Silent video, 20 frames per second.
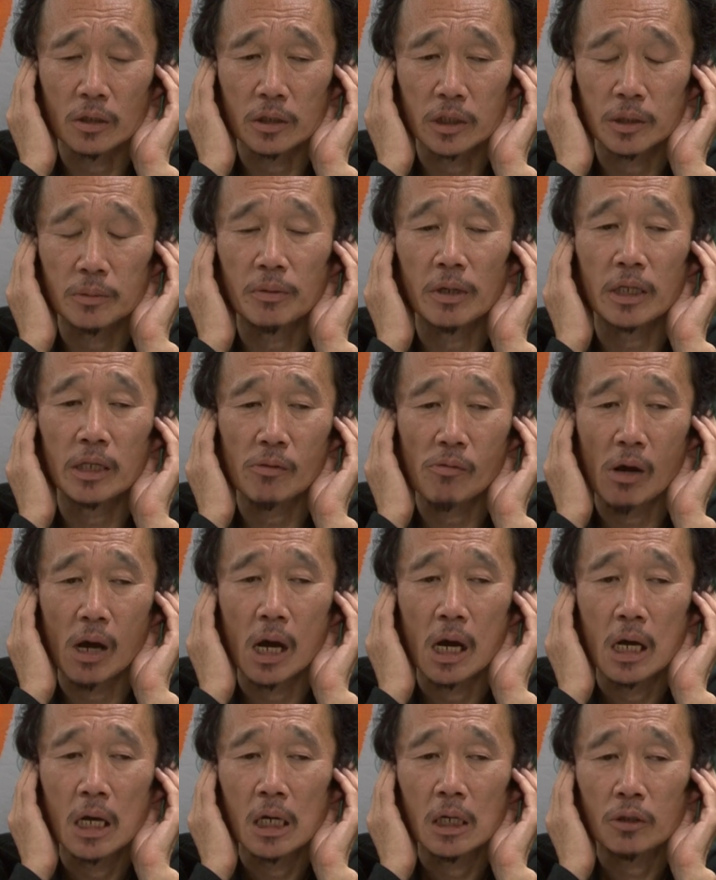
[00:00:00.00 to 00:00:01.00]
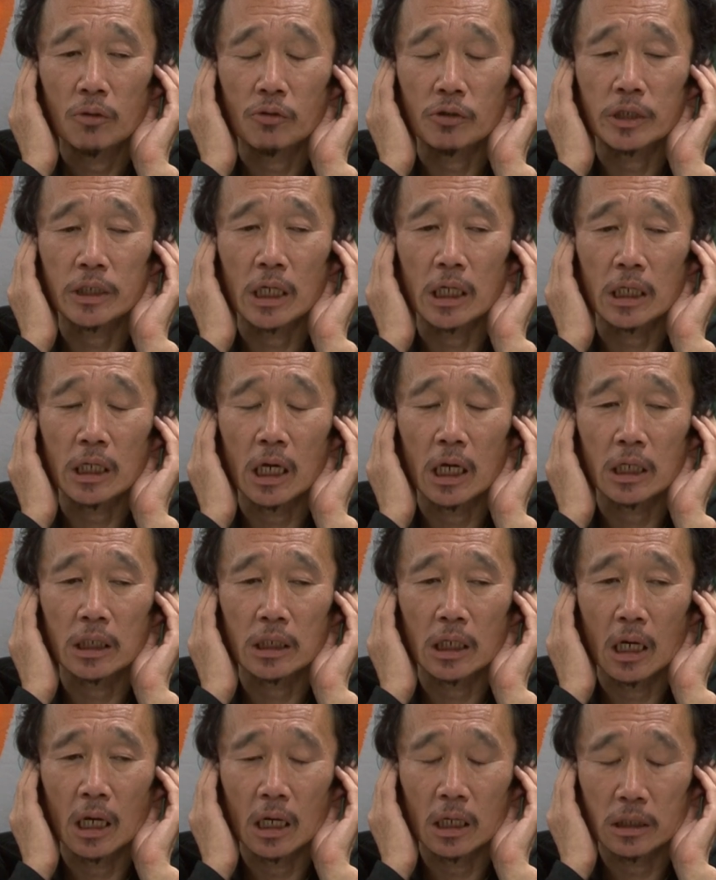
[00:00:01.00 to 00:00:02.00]
渋谷では都市再
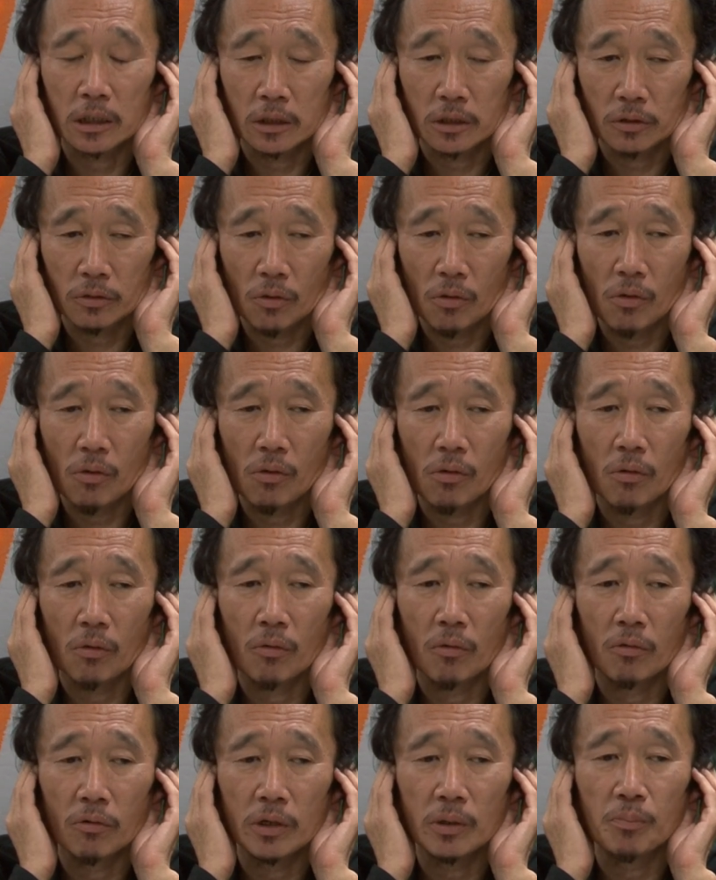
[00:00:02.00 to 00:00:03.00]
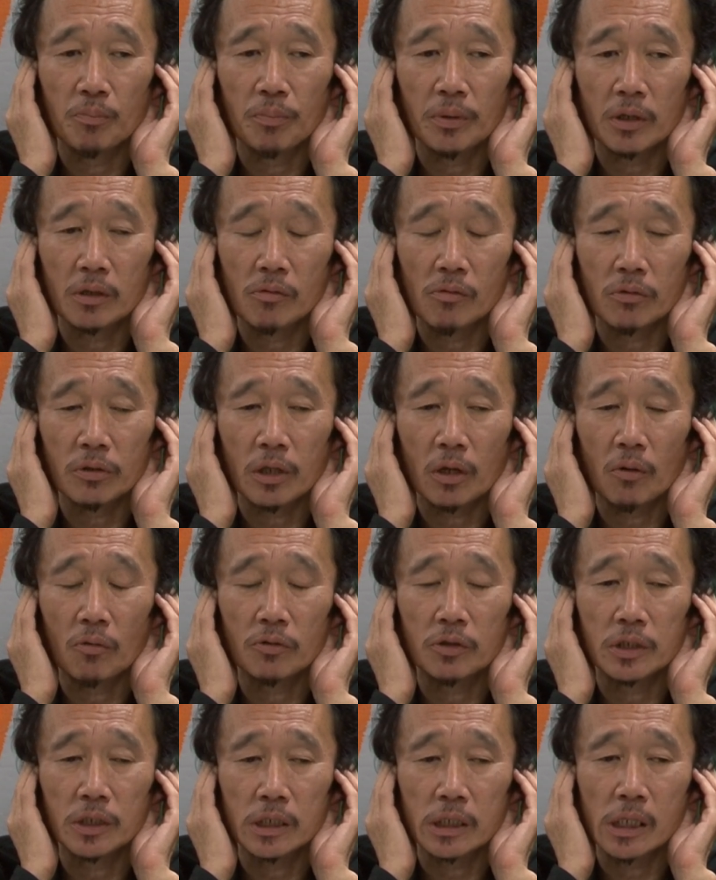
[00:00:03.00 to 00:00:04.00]
開発とオリンピックをて
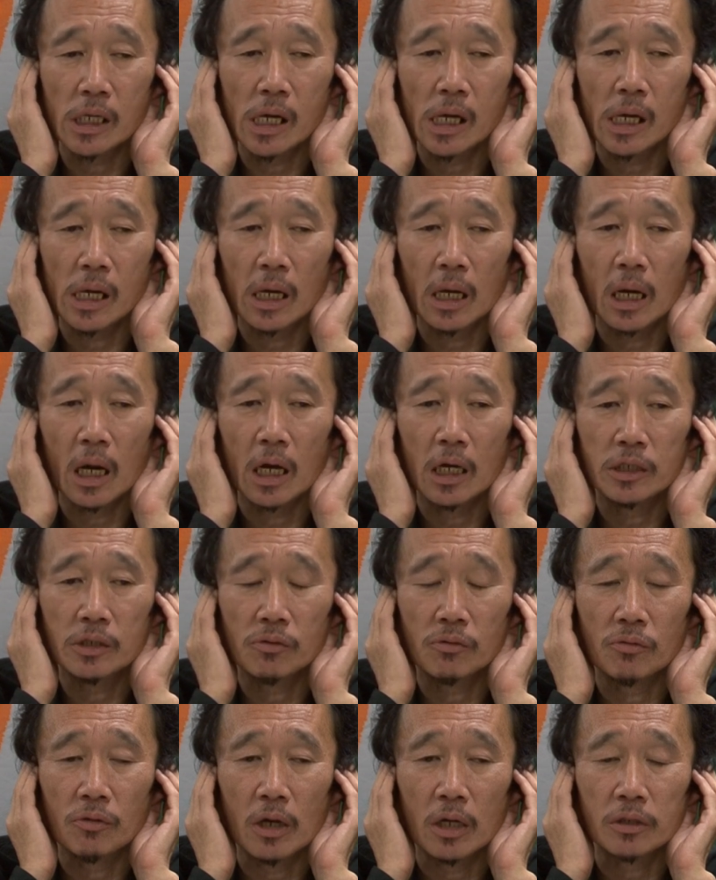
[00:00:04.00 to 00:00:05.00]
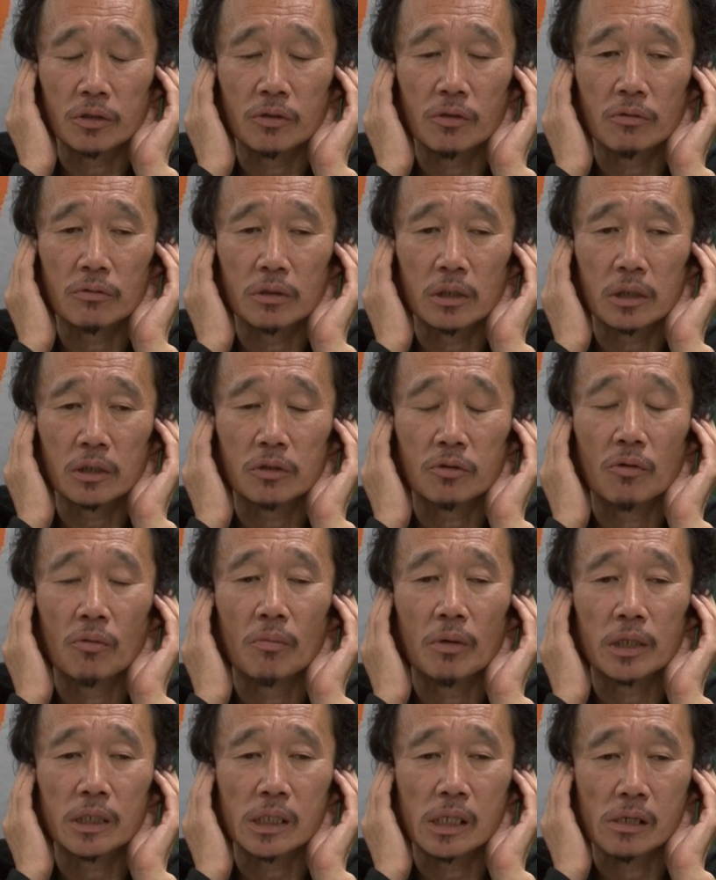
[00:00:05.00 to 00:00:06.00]
こにして排除の圧力が強
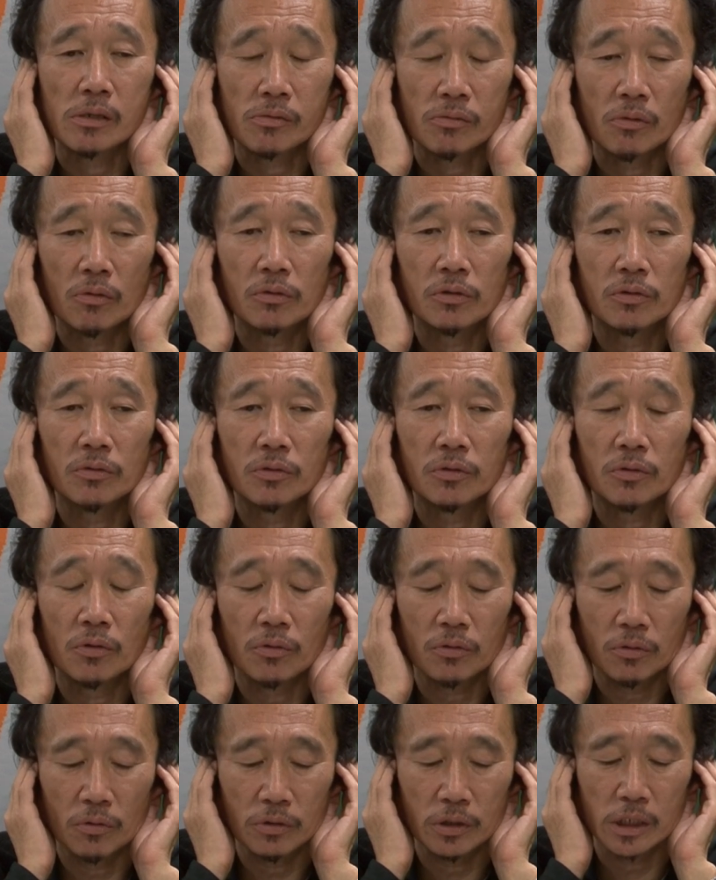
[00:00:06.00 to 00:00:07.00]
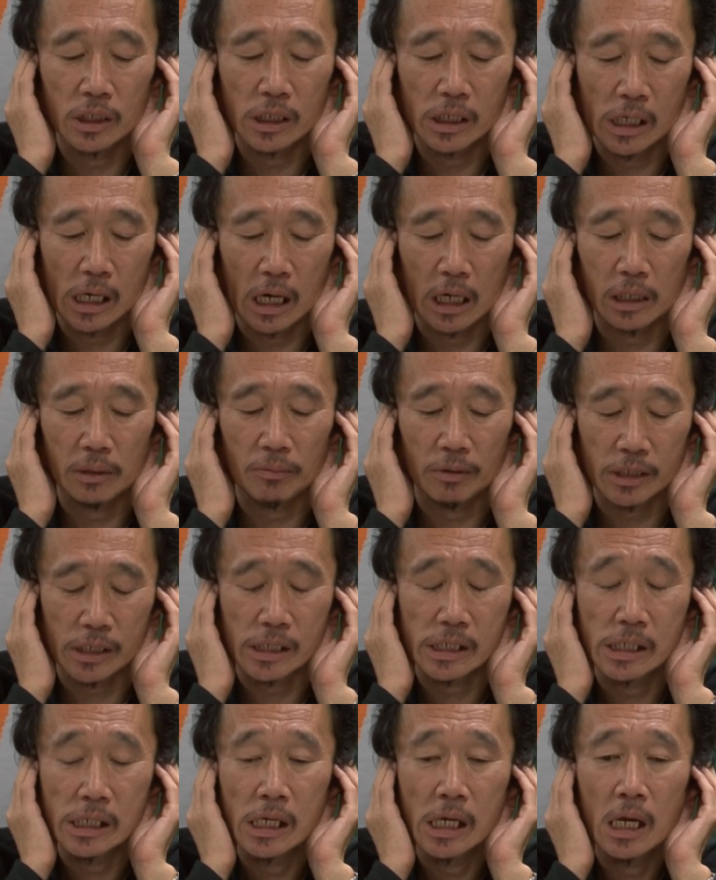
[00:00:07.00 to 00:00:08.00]
まっているという状況にありま
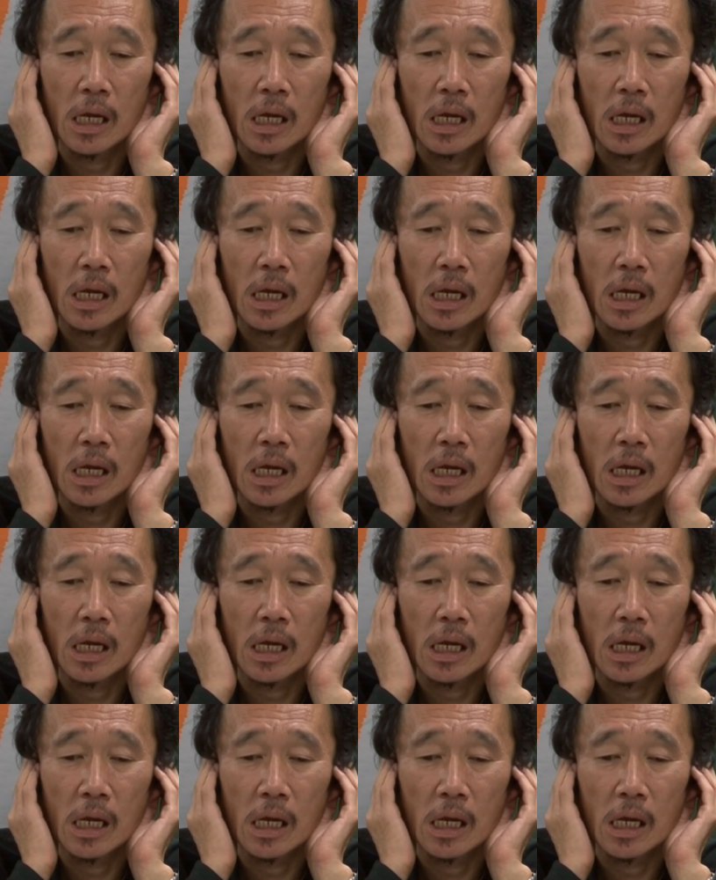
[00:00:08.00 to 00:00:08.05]
す。